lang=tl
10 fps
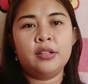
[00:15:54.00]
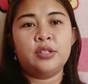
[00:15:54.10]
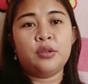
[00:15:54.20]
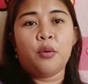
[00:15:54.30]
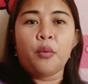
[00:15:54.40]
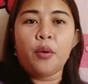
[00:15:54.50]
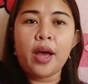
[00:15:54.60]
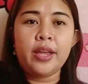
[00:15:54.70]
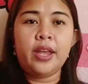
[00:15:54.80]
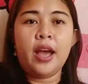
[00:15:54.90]
So,
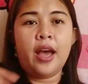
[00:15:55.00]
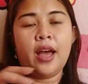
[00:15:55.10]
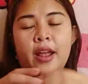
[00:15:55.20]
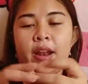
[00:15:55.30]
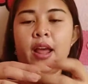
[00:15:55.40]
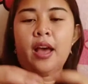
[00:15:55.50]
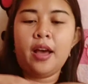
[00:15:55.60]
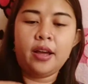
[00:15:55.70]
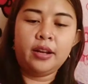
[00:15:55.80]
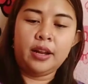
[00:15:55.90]
ayan
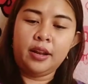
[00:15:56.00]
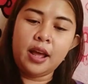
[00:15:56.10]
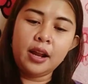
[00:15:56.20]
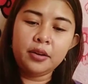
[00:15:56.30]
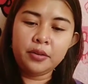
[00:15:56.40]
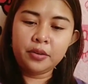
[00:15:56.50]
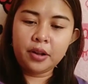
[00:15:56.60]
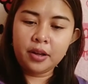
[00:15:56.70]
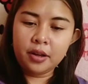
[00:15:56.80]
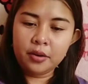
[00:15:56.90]
ang nanalo
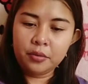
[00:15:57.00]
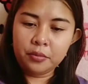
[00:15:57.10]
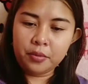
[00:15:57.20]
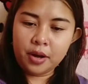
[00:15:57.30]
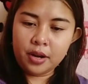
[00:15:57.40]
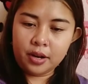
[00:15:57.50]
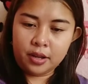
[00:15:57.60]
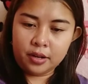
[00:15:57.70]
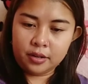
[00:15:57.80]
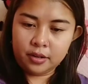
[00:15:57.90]
ng
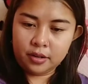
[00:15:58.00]
wallet.